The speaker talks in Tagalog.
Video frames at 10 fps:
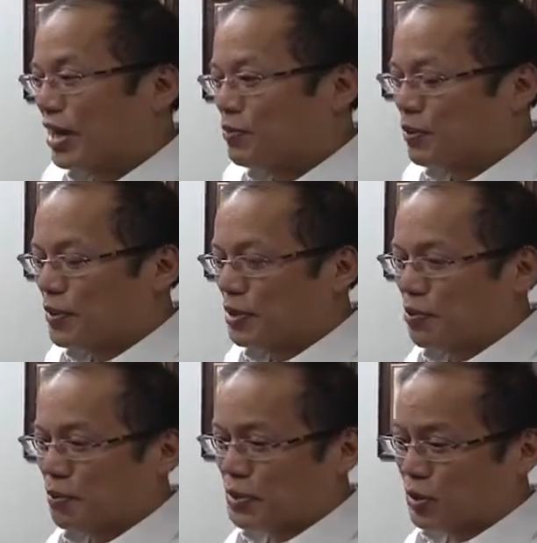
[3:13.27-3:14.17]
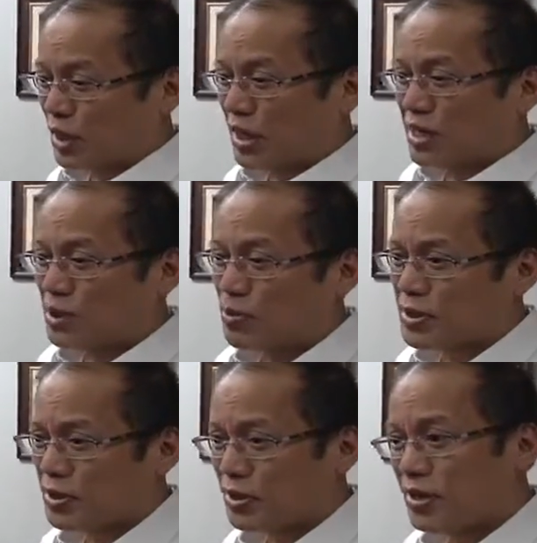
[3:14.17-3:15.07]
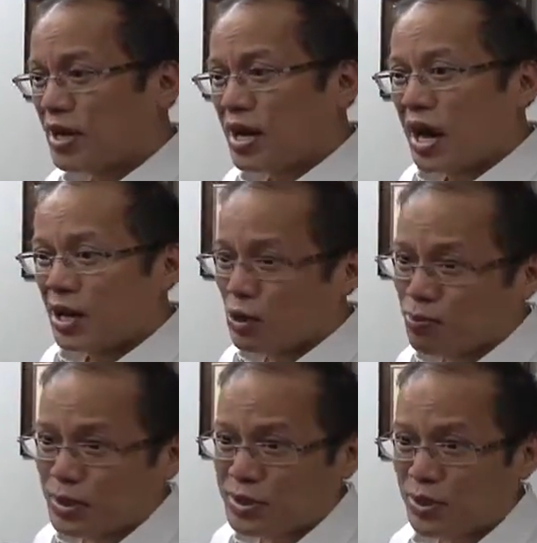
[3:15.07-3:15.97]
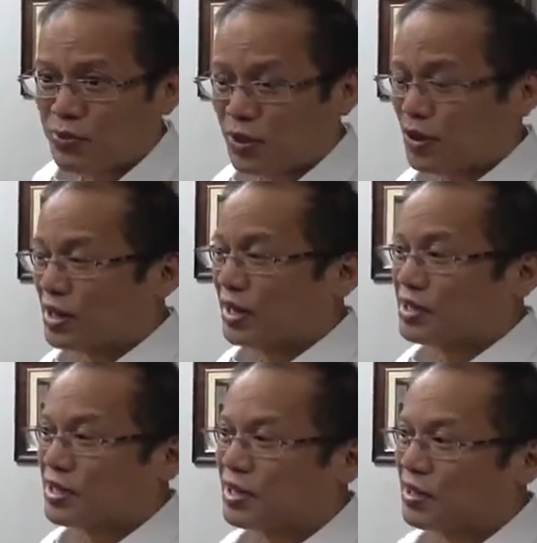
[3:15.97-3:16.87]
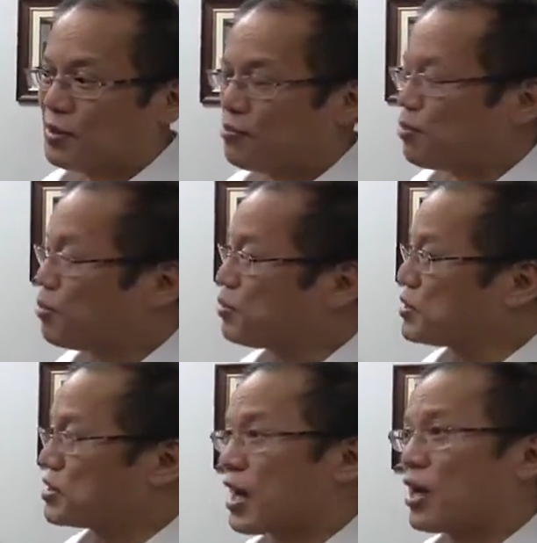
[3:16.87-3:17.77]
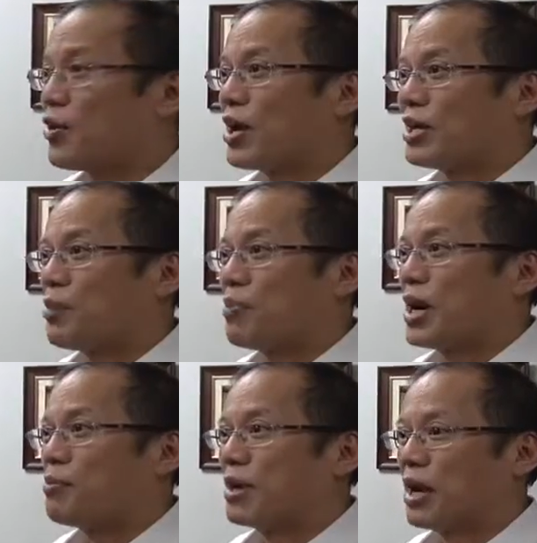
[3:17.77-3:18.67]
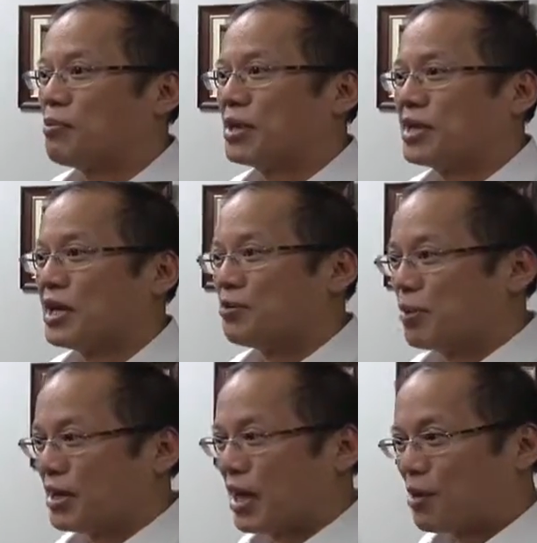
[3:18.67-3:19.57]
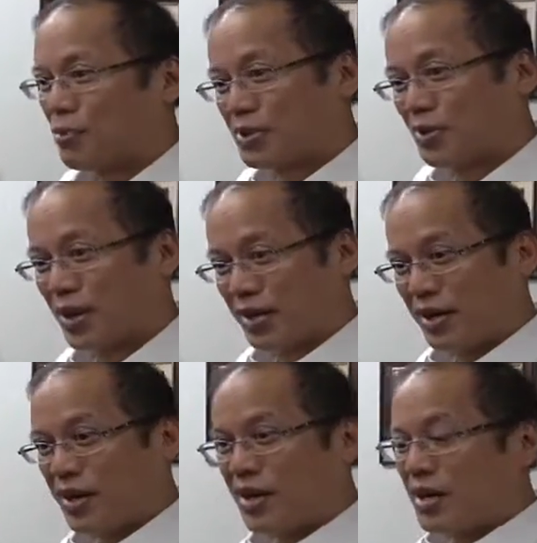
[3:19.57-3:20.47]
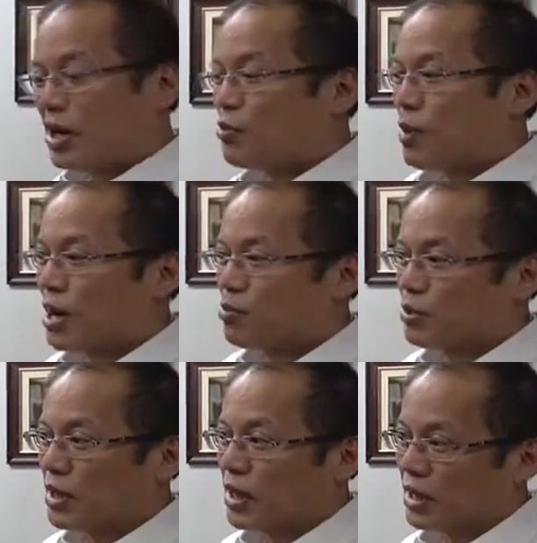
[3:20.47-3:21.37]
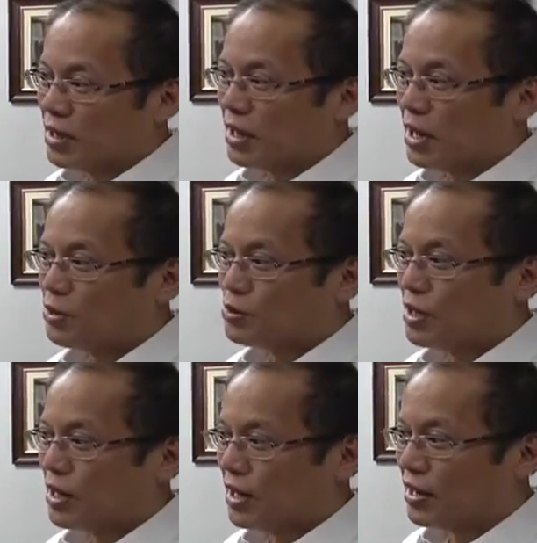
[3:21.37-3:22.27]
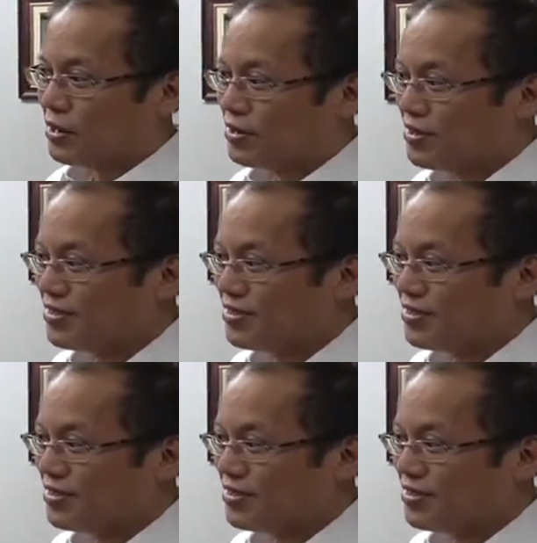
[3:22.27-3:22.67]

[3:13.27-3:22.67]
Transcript: Alam naman yung papasok na tayo sa Pasko, at yung Pasko for all intents and purposes, tayo yata ang pinakamalaki mag-celebrate na kapaskuhan na umaabot na lang ados ng Enero.